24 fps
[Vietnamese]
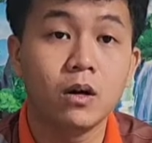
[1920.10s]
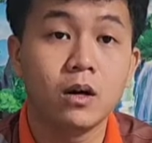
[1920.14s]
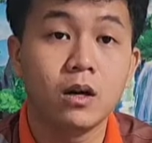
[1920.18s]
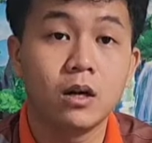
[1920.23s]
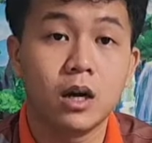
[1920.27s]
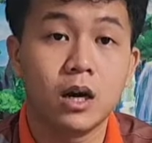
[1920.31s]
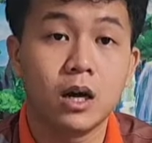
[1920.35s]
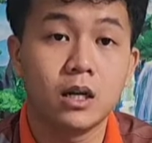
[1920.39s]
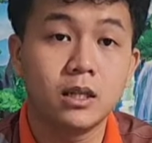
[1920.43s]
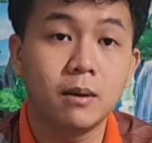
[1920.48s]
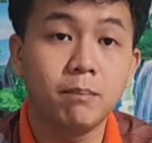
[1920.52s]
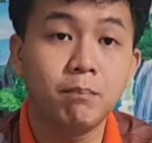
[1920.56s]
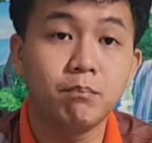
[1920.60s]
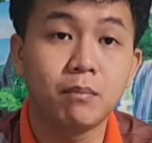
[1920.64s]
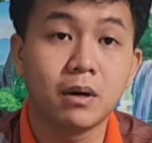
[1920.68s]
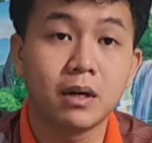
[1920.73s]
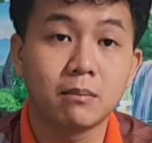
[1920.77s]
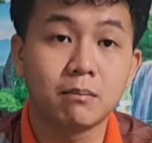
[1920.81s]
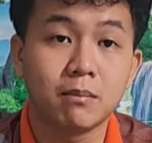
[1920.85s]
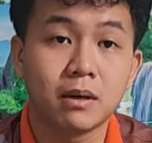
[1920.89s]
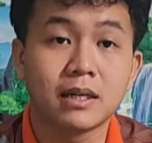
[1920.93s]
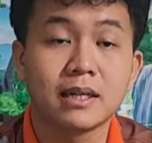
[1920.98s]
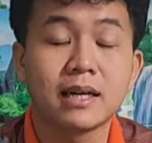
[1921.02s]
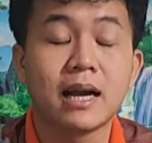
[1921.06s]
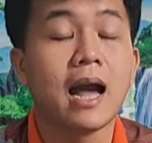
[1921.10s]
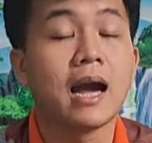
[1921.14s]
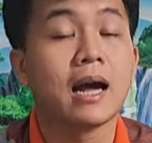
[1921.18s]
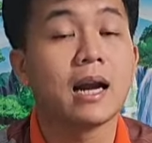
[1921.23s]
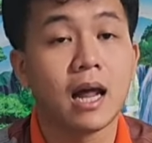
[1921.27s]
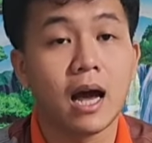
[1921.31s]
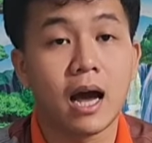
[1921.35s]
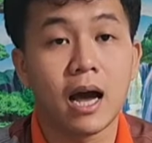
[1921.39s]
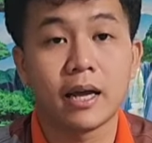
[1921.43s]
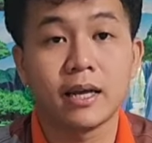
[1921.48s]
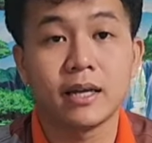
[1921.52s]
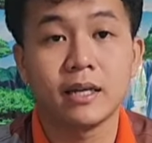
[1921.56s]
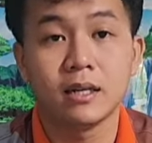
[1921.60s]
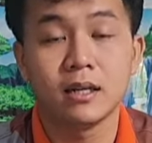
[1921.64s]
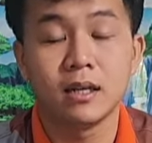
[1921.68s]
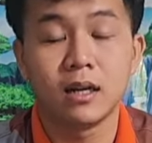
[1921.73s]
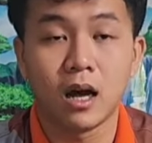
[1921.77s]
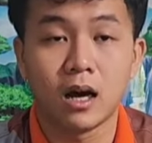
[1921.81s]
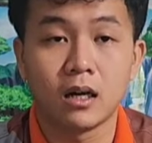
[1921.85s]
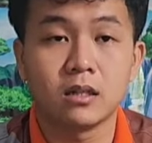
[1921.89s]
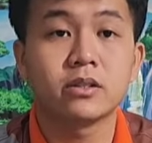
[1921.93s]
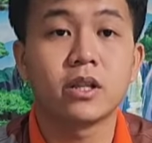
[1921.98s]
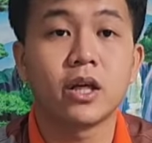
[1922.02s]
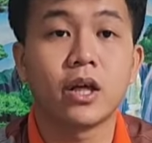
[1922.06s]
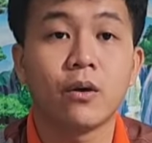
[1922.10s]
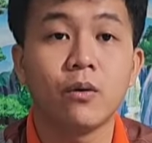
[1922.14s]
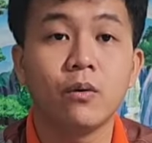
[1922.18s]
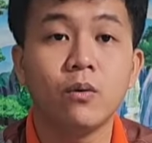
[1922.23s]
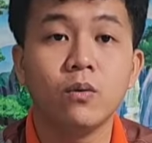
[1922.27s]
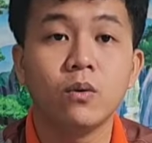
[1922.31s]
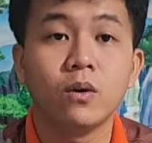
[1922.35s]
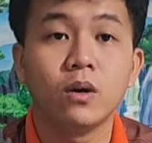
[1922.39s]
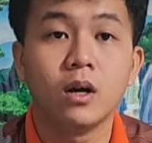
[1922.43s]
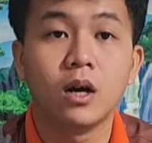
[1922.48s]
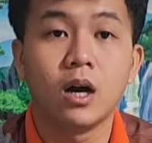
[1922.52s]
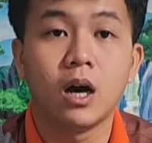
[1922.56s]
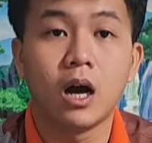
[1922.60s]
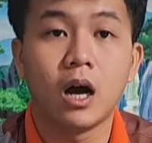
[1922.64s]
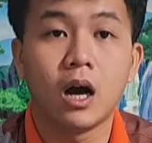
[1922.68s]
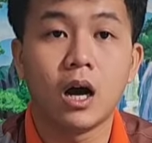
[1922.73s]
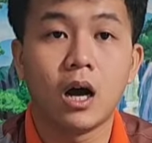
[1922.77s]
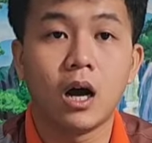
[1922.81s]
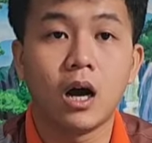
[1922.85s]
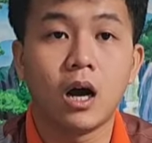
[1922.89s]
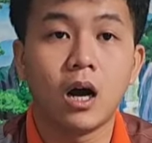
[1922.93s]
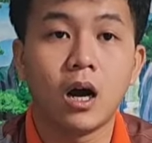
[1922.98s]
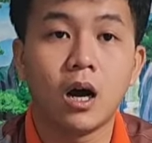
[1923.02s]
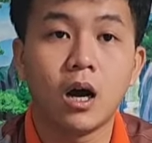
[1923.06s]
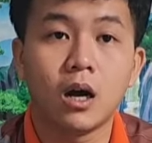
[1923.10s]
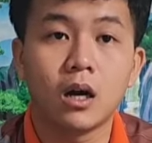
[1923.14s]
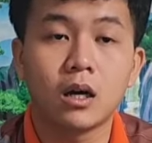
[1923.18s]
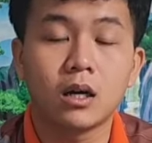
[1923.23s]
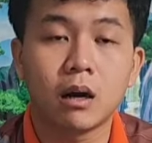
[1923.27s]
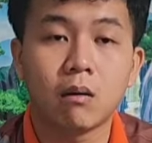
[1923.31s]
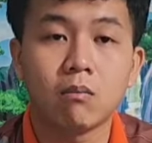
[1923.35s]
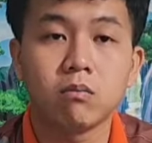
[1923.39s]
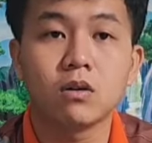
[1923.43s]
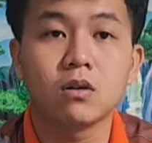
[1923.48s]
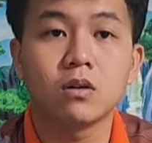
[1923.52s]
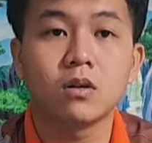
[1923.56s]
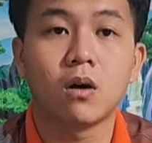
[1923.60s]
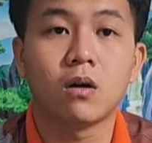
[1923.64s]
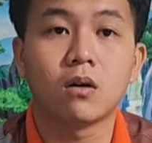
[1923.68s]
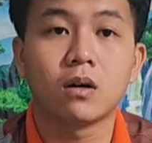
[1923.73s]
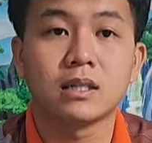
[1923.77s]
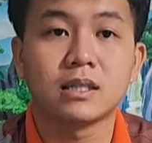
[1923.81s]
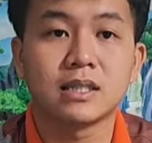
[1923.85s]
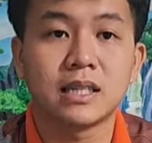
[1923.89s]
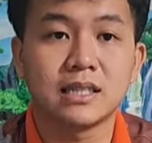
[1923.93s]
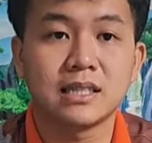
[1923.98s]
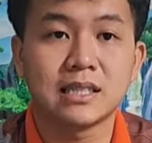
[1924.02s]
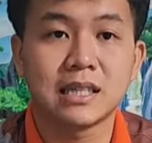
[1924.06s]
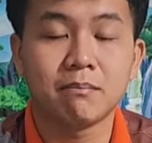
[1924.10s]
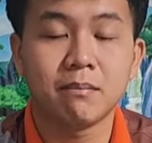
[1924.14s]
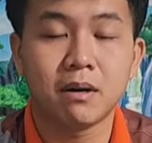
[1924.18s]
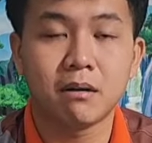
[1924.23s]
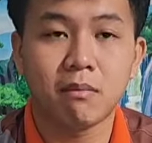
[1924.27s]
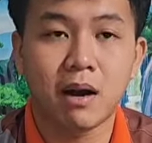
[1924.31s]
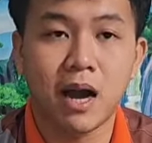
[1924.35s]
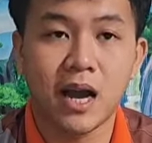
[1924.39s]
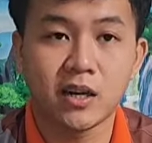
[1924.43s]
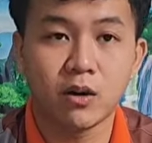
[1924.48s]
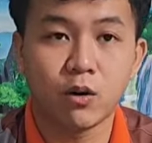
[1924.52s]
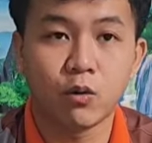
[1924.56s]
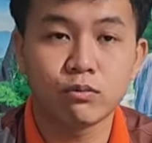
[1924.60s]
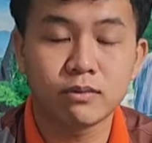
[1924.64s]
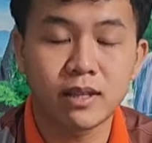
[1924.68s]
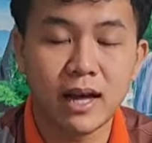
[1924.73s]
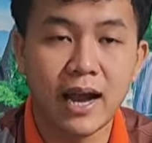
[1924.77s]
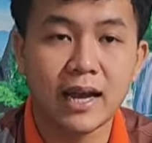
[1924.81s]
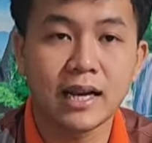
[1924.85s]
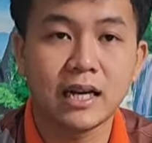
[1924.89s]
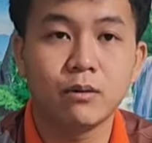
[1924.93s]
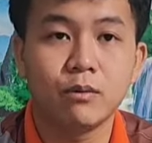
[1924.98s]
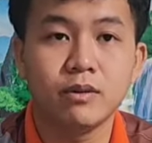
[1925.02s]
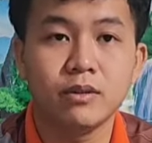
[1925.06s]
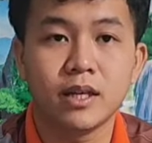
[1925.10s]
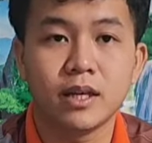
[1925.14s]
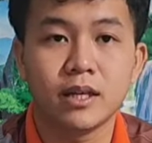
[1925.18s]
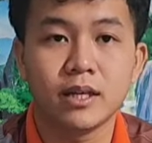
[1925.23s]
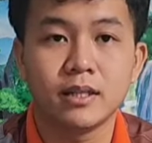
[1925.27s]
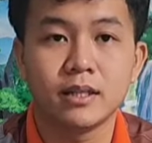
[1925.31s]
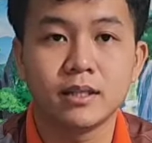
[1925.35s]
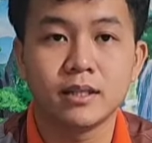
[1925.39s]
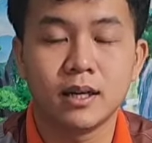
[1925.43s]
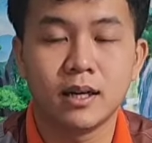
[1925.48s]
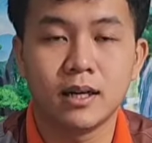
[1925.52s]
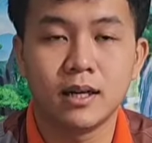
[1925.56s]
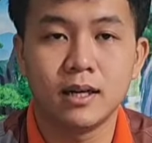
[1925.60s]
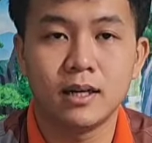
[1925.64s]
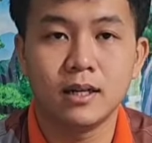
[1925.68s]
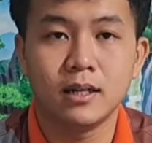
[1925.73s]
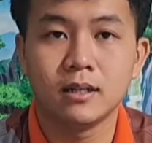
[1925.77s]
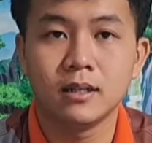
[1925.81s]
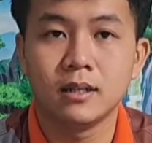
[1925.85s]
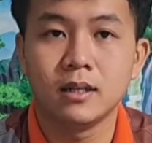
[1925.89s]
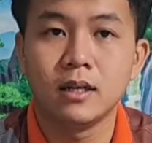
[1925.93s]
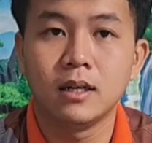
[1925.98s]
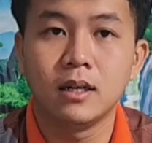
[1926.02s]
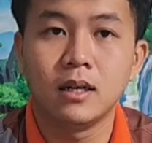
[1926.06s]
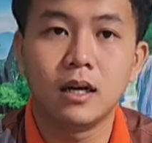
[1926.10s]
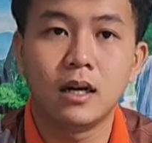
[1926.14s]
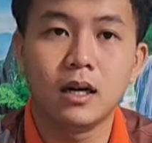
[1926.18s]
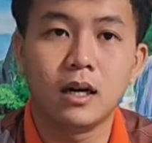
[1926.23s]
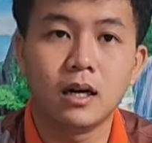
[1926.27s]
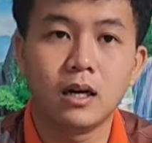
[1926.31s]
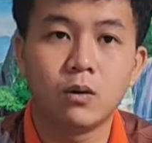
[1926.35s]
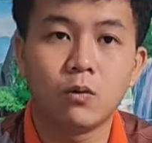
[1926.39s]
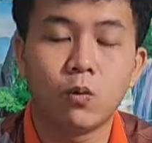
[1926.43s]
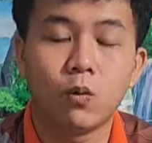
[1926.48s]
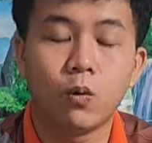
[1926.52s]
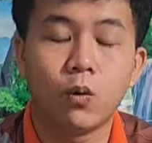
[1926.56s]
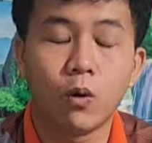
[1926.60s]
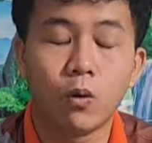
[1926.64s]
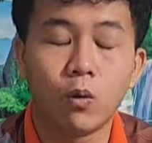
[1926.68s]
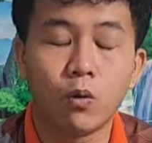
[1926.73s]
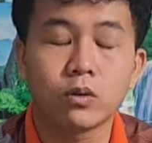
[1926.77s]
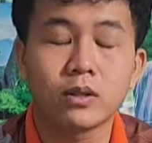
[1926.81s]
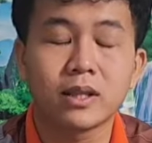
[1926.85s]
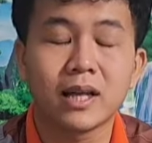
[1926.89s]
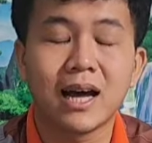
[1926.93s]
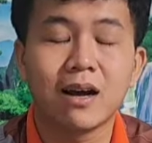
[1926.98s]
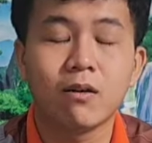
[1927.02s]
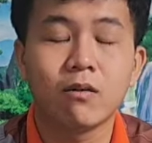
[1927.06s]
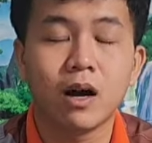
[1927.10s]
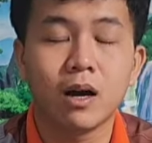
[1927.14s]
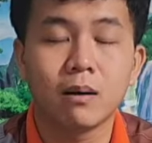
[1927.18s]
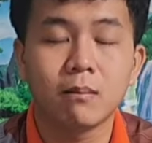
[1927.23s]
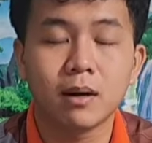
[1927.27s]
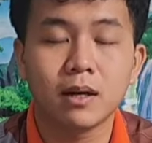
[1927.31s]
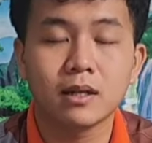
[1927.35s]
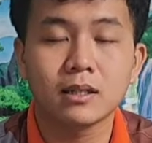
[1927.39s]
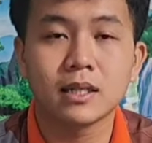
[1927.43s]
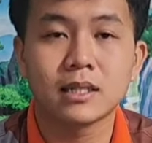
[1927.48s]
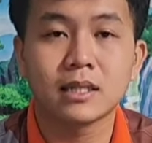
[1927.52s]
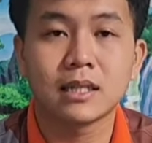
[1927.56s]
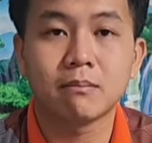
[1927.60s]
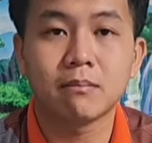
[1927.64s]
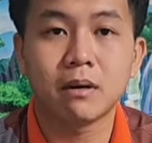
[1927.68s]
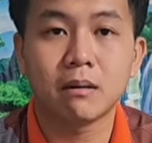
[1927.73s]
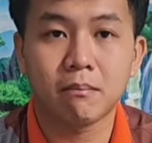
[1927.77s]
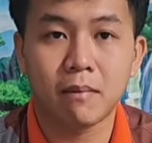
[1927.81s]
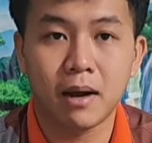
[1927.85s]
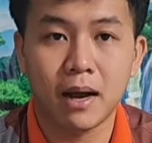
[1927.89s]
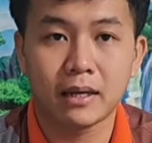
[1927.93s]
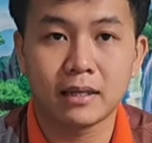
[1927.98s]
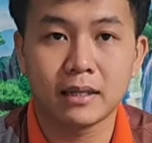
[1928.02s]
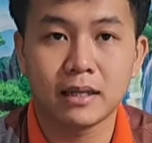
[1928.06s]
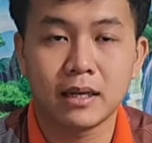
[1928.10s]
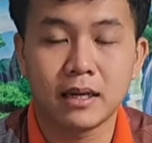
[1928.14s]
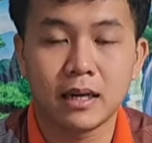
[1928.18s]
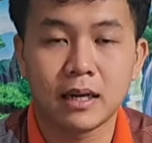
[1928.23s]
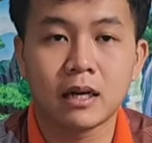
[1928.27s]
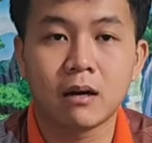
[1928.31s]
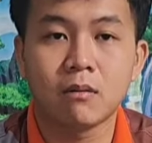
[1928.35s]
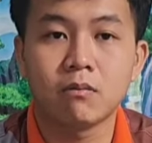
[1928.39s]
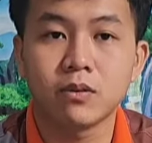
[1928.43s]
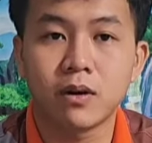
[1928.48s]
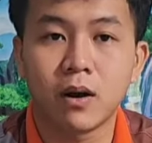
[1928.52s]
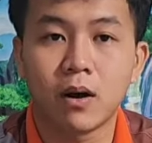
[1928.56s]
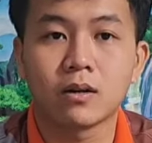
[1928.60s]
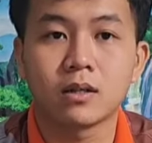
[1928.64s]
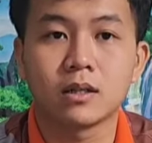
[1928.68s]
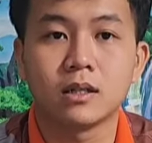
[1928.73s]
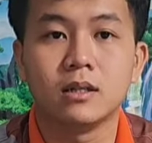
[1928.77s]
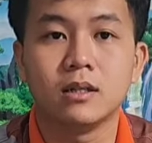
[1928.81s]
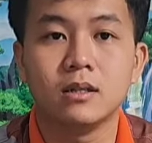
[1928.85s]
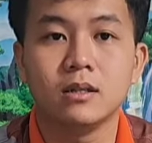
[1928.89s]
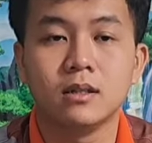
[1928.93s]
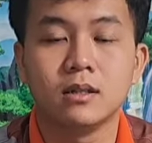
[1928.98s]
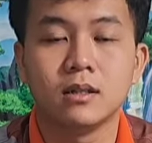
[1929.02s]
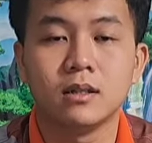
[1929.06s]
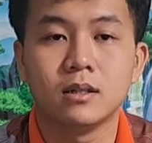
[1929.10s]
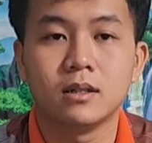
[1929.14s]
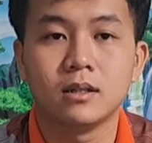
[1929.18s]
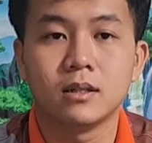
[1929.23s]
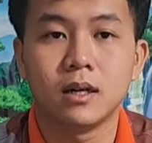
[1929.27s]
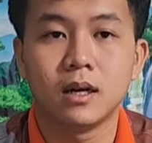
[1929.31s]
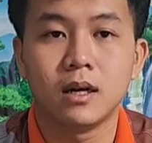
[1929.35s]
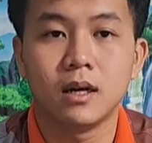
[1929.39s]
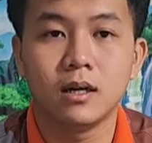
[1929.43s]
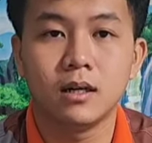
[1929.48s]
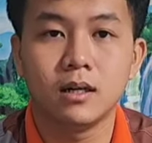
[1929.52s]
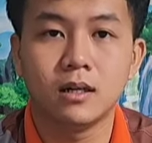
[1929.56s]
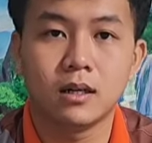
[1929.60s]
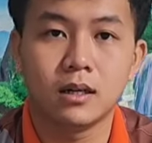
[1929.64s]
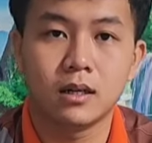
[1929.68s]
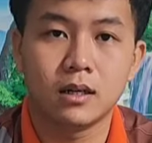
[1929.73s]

áp cao, giúp mình bình can lại, lợi tiểu, không có còn là say sẩm mặt mày, ù tai nữa quý vị. Ù tai qua mắt, say sẩm mặt mày nè là không còn nữa.